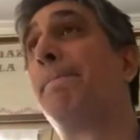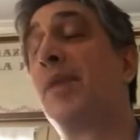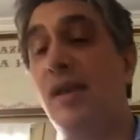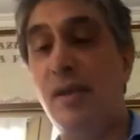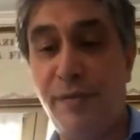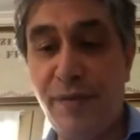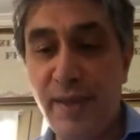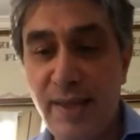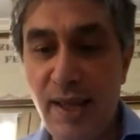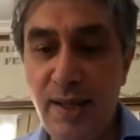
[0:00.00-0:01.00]

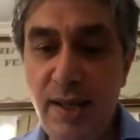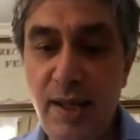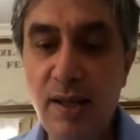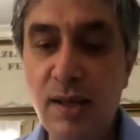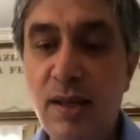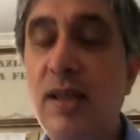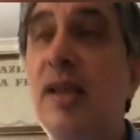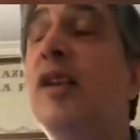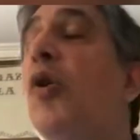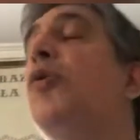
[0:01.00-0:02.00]
fedeli
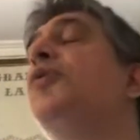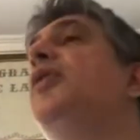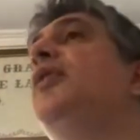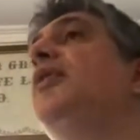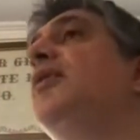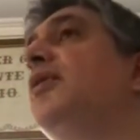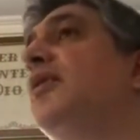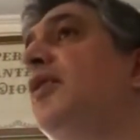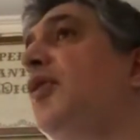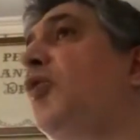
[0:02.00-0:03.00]
in ogni
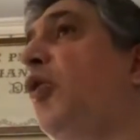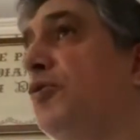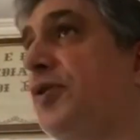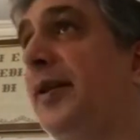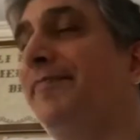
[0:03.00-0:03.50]
cosa.